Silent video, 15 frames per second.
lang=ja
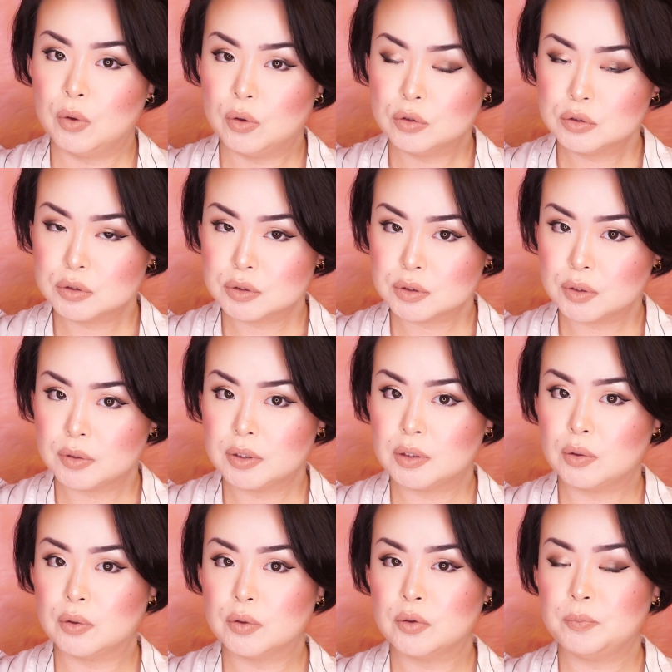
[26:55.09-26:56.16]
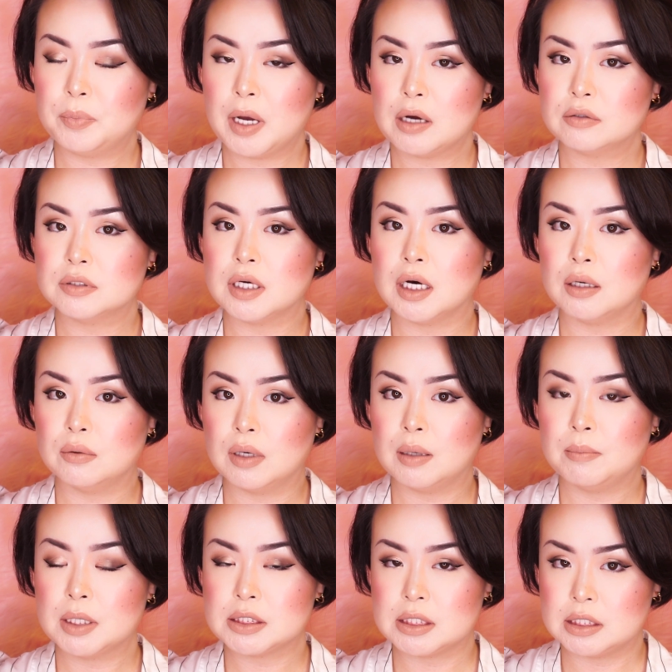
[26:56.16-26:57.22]
本当にこのパウダーは
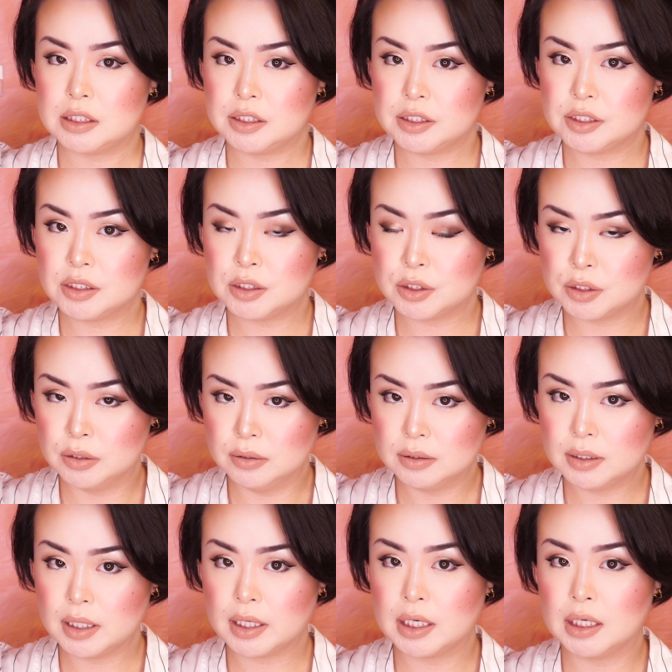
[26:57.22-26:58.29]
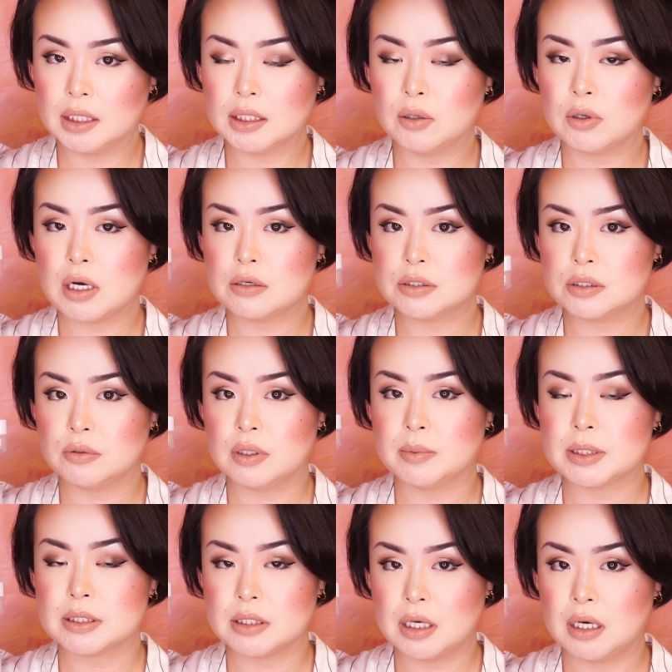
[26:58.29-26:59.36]
マジで一瞬で毛穴を隠してくれ
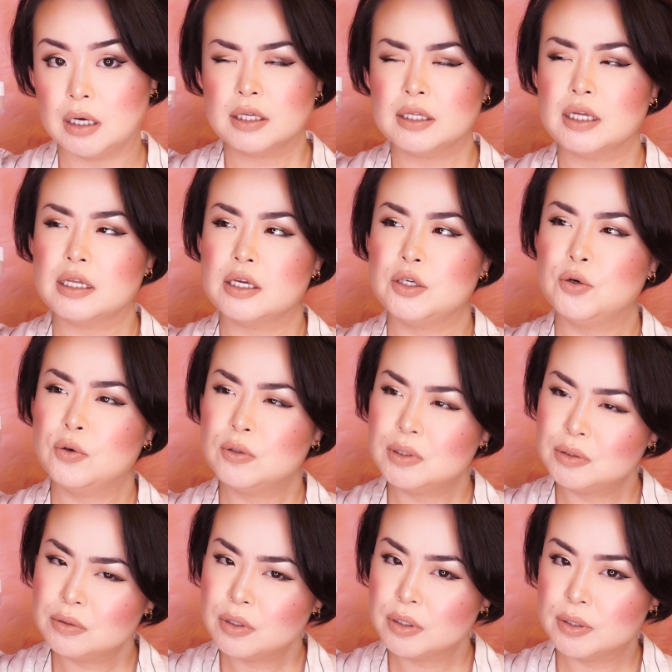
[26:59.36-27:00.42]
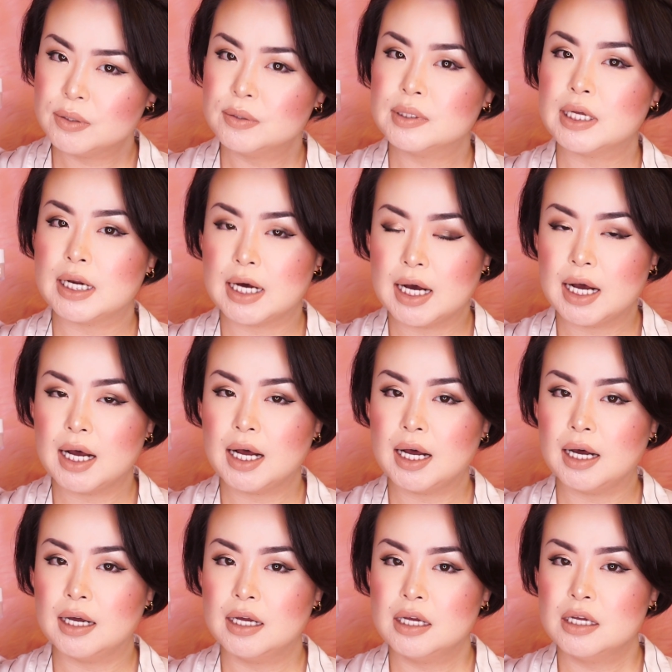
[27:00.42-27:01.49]
ますね。ただね、欲を言うな
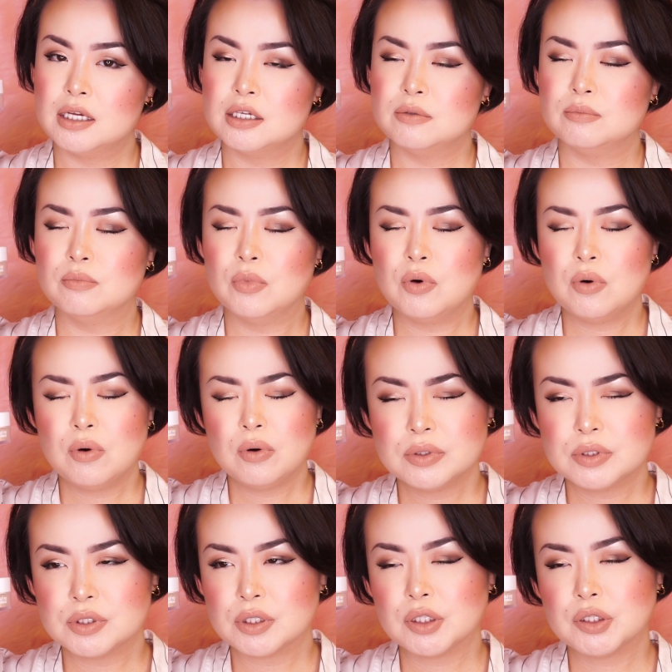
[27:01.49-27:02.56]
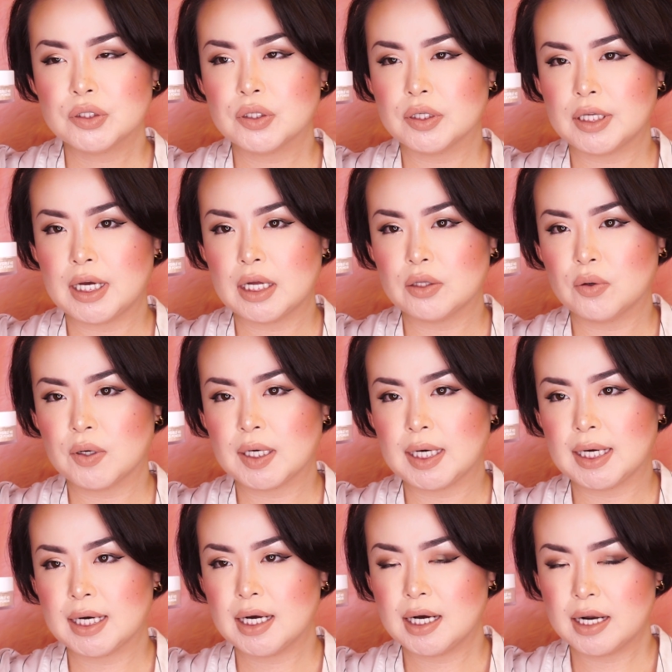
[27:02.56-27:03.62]
ら、もううちょっとね、あの、
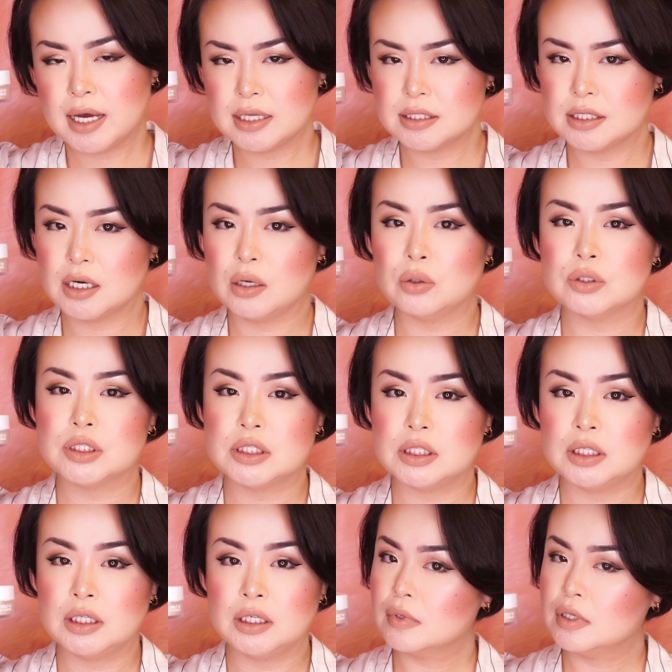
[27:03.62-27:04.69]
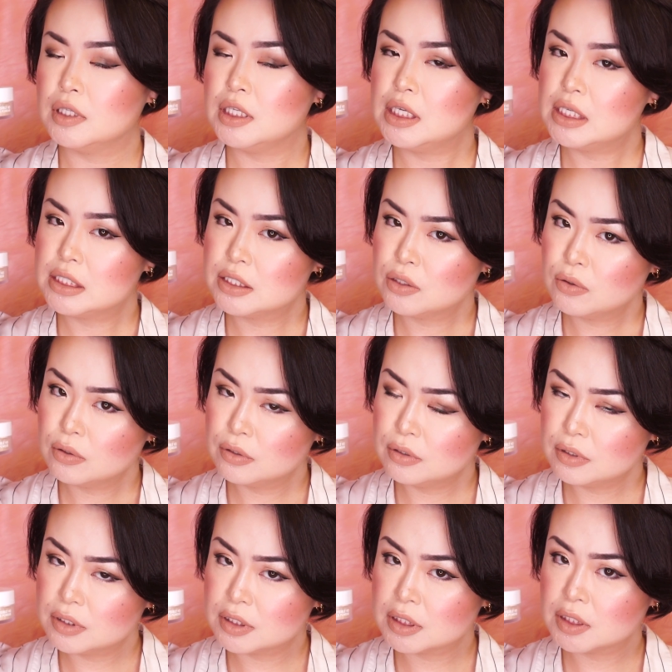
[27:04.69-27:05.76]
カラーレンジが欲しい。2
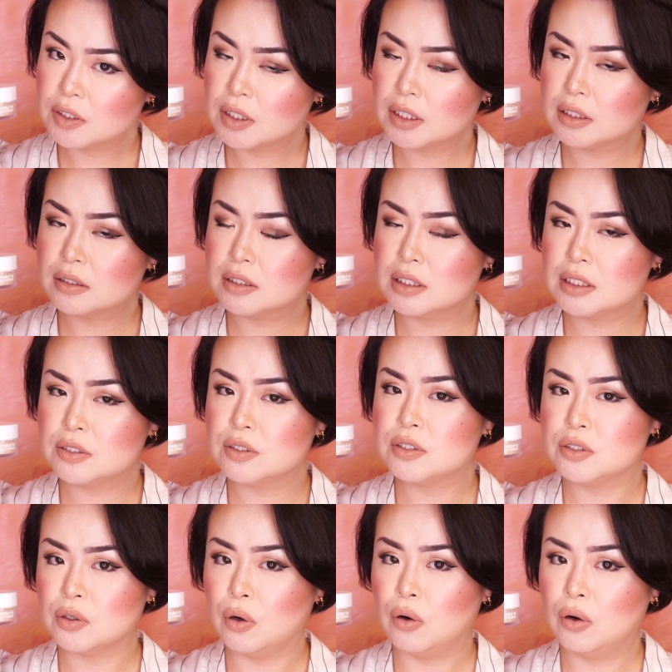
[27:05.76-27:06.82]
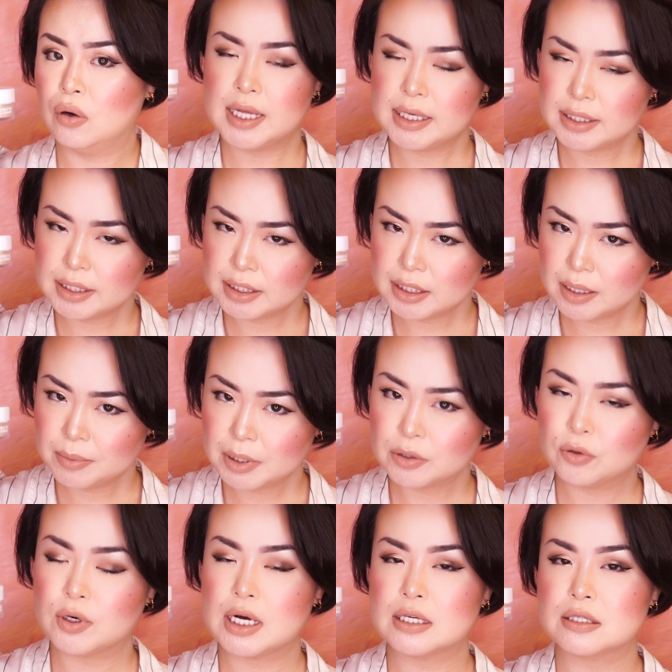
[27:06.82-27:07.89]
色つまきついっしょ。できれば
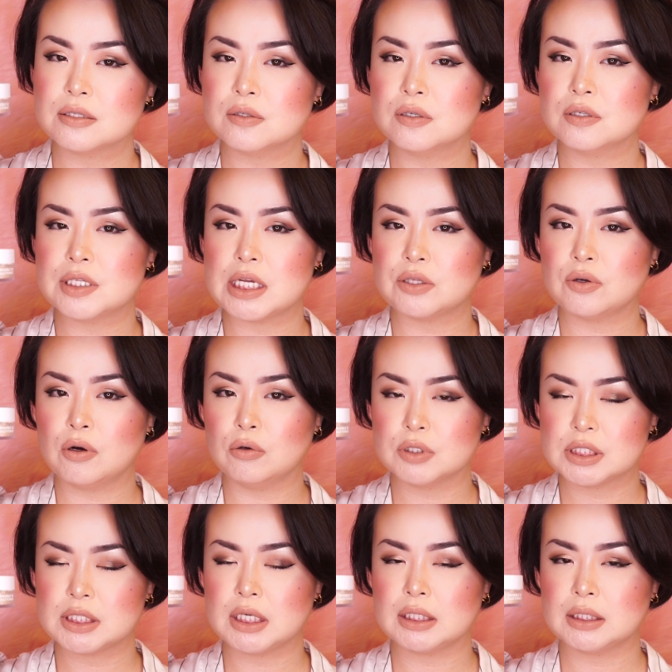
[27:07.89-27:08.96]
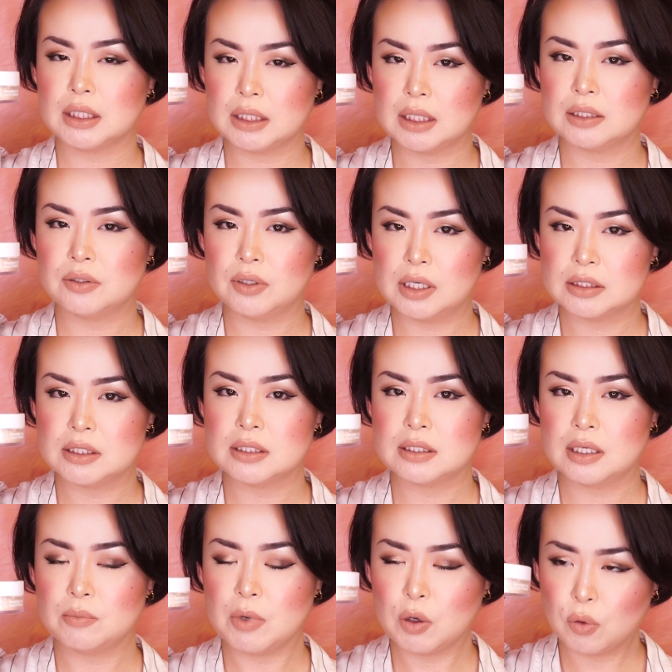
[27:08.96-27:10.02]
トランスルーセントが欲しかったなっていう感じです
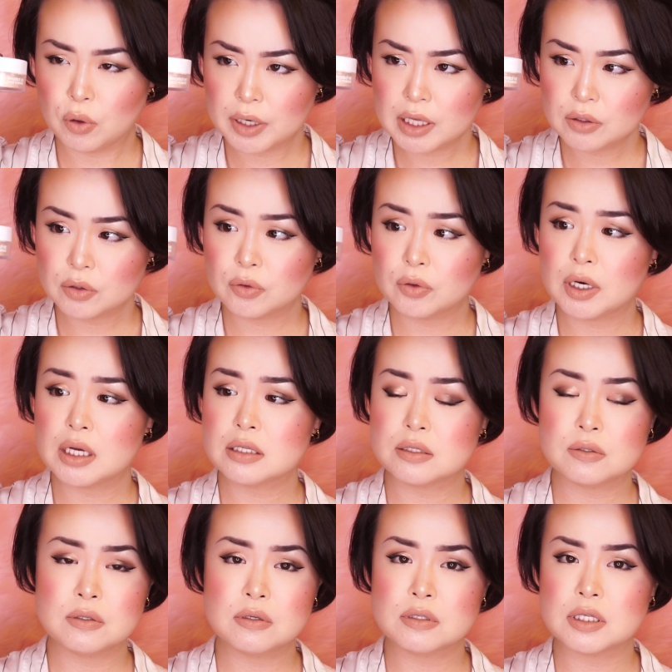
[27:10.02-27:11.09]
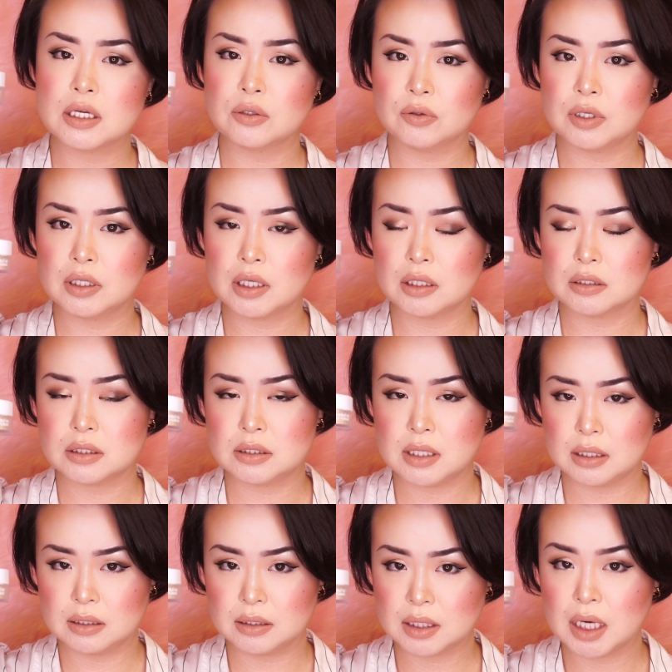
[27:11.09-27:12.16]
ね。もうこれのトランスルーセント出たら
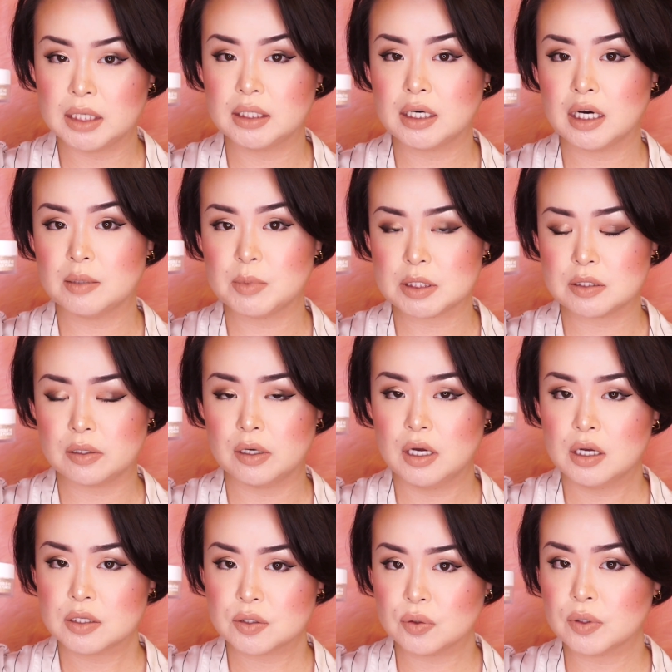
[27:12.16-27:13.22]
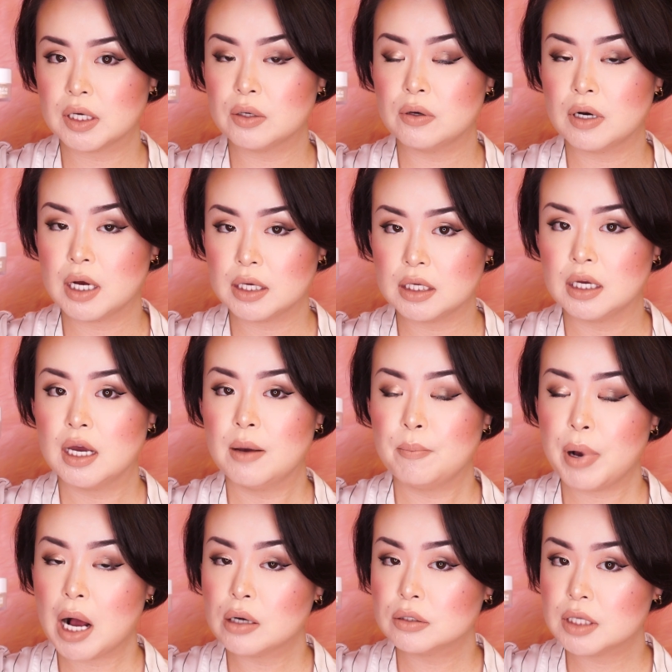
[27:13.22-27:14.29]
絶対に買います。それぐらい
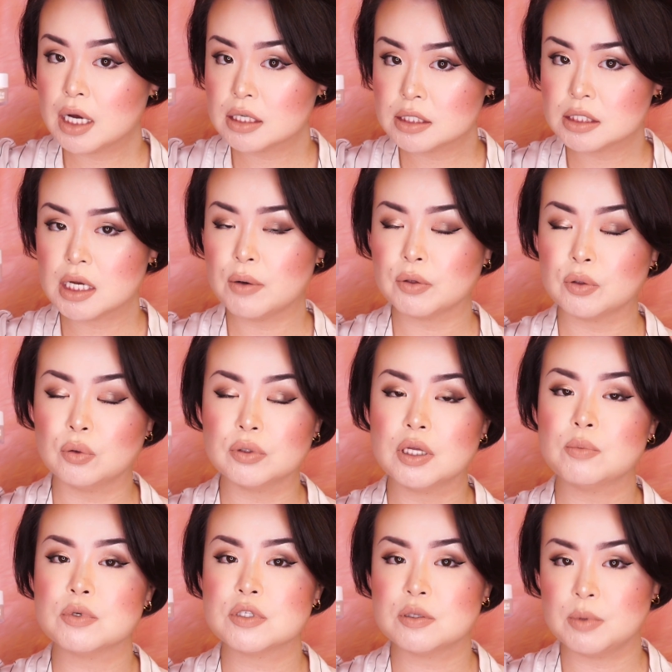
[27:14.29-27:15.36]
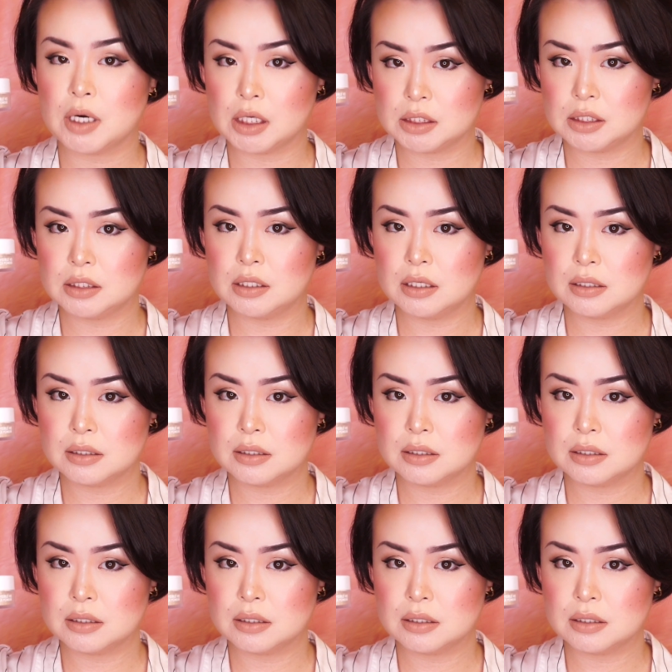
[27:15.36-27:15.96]
パウダー自体はとても素晴らしいで